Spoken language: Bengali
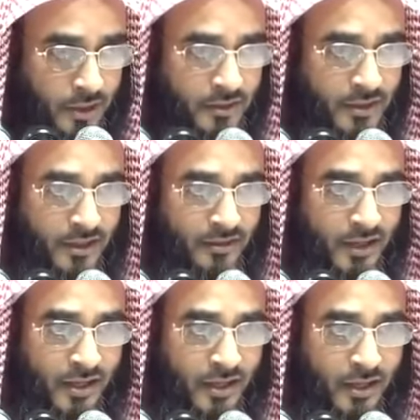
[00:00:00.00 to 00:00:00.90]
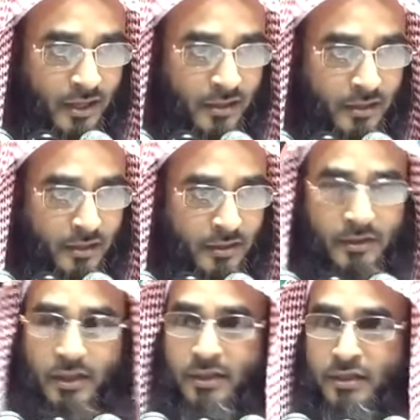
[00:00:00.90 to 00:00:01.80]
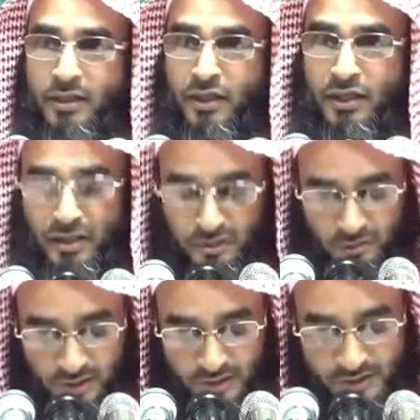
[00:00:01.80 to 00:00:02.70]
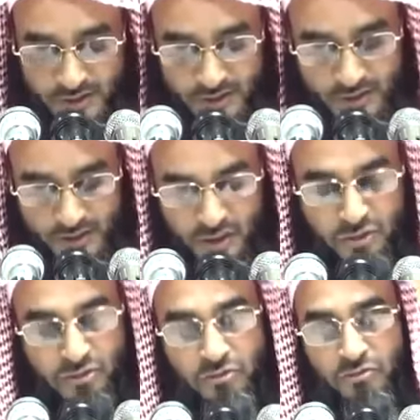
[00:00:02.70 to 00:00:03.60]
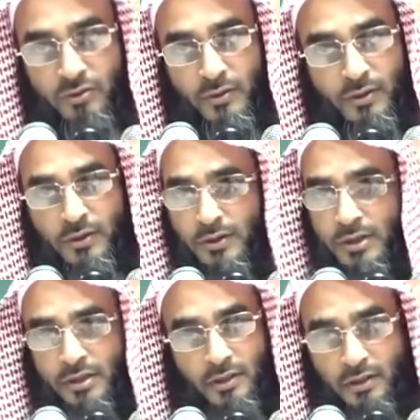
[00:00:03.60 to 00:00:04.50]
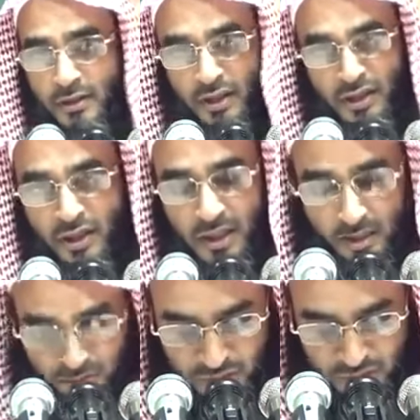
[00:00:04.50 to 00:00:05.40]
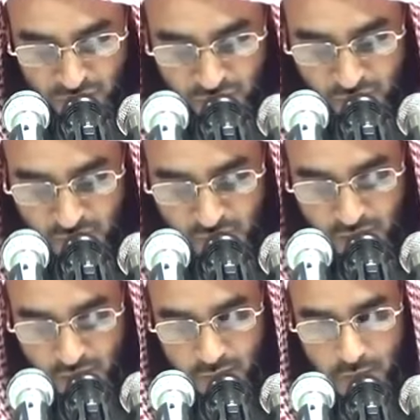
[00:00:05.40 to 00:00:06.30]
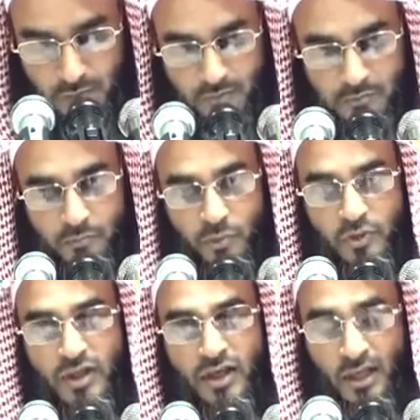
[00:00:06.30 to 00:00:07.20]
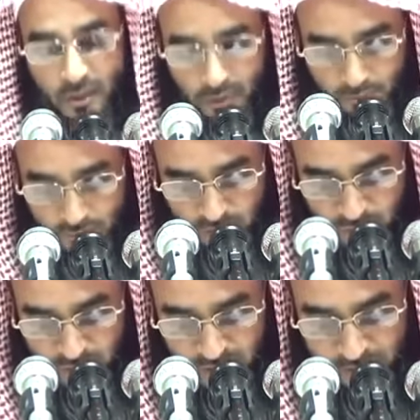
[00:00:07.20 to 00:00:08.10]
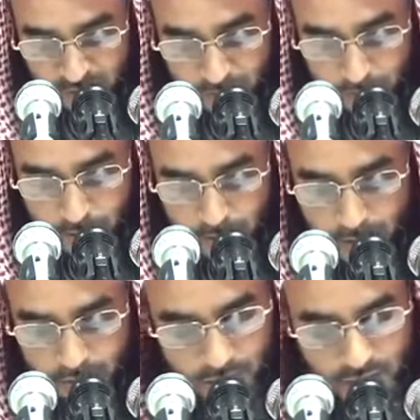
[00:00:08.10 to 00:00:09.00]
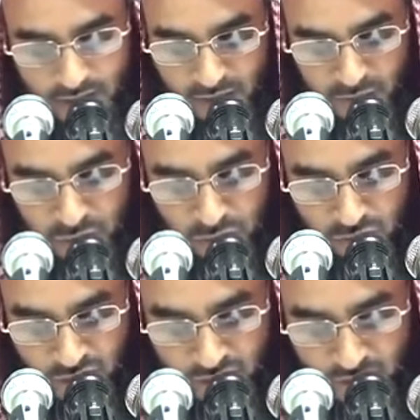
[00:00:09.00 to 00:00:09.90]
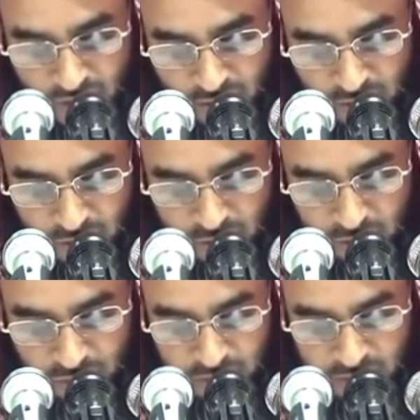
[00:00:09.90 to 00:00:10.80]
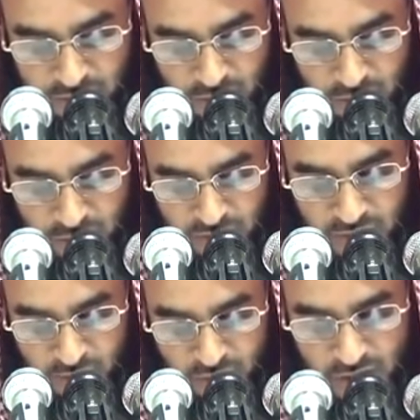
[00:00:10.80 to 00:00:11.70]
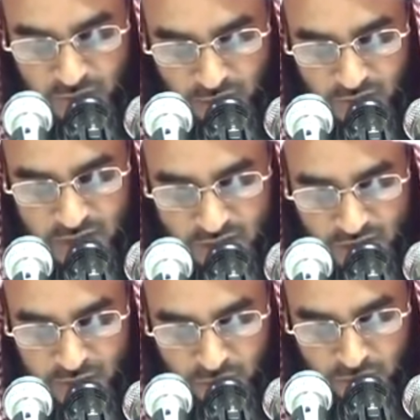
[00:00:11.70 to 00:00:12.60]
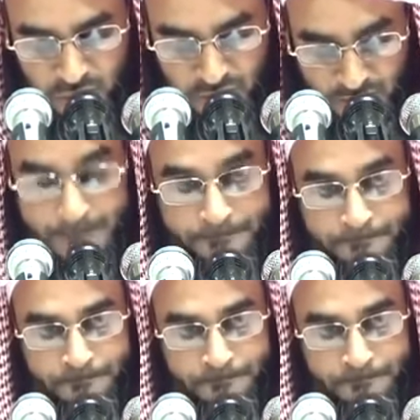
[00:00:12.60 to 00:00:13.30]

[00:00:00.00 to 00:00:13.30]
শয়তান ধাক্কা দিয়ে টেনে নিয়ে চলে যাচ্ছে কিন্তু শয়তানের এই অনিষ্টকে বুঝে না অবুজ মুসলিমরা ওলা তামুতুন্না ইল্লা তু মুসলিম তোমরা মুসলিম হওয়া ছাড়া মরিও না